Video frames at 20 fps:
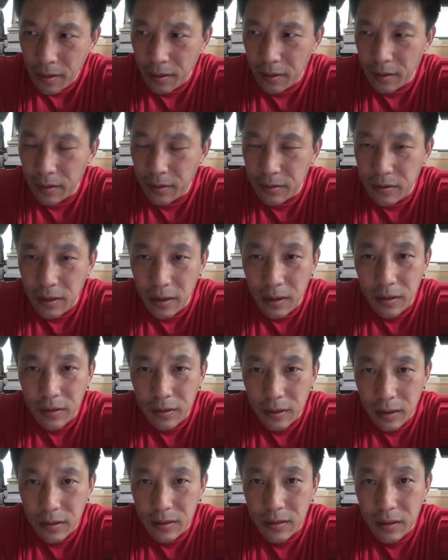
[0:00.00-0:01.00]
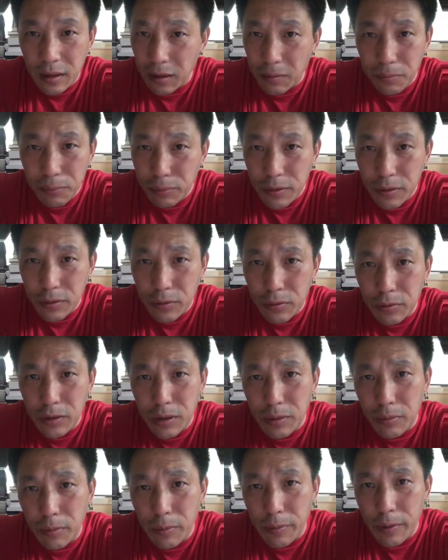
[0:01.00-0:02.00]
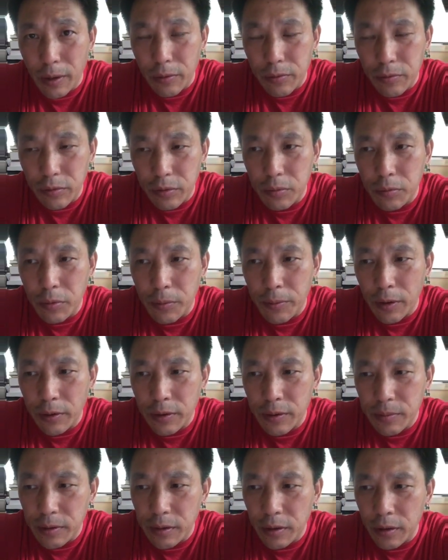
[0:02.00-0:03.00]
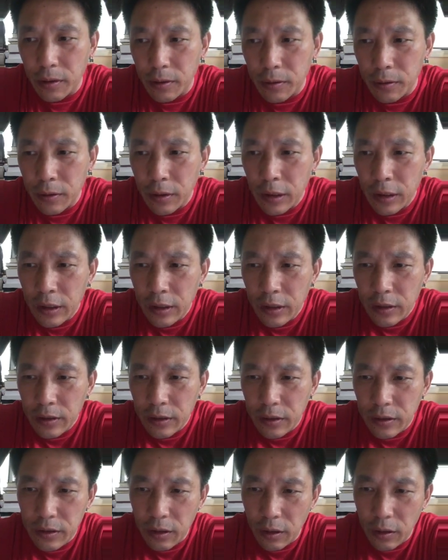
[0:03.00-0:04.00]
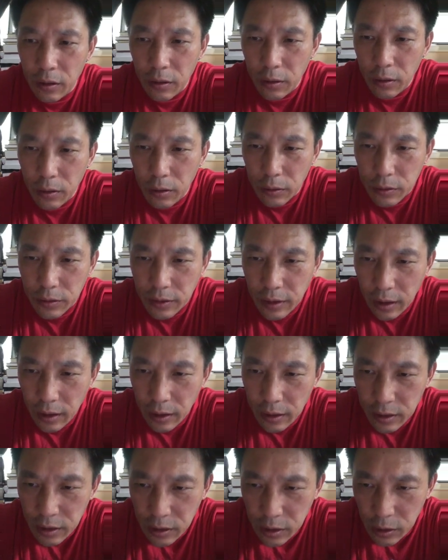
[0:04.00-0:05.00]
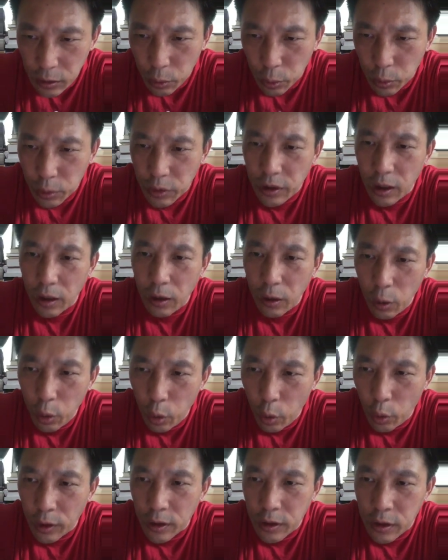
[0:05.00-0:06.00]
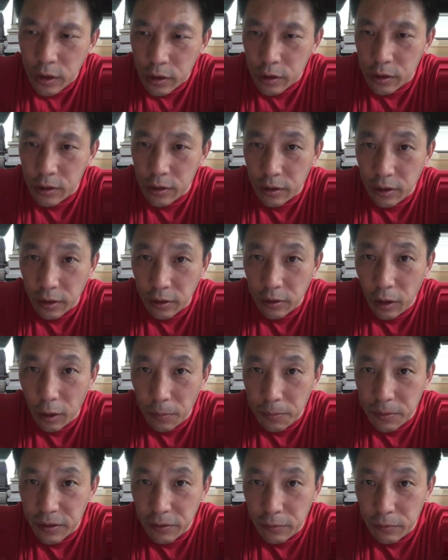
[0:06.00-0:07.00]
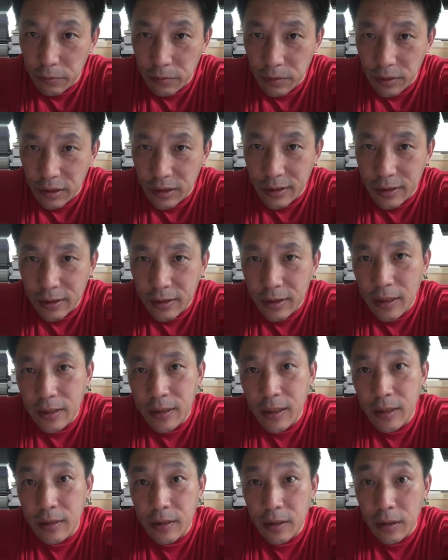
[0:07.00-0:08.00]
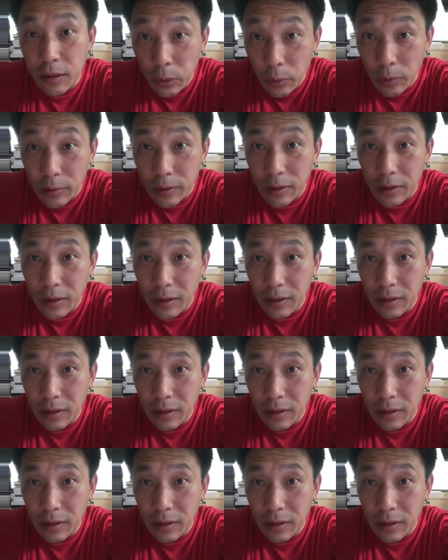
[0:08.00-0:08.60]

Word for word: 嗯，这但是这个不是终极目标，终极目标你们要要在制度上落实邓小平四十年前承诺的那